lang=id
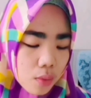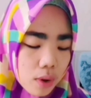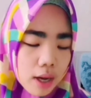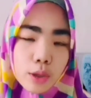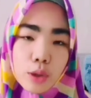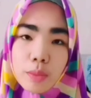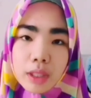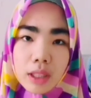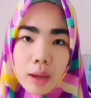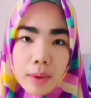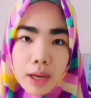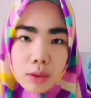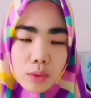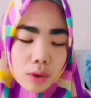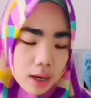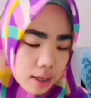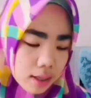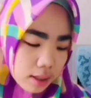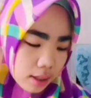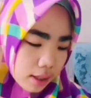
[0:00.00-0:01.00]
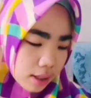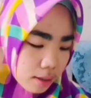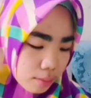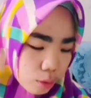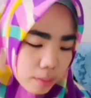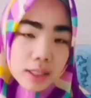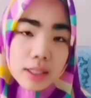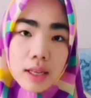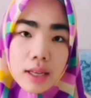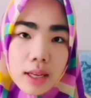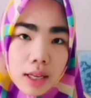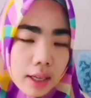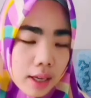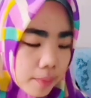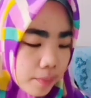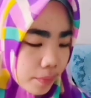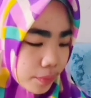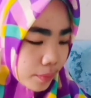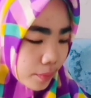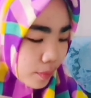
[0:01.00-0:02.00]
wahyu pertama Al-Qur'an. Ini sebelum Masehi kali ya.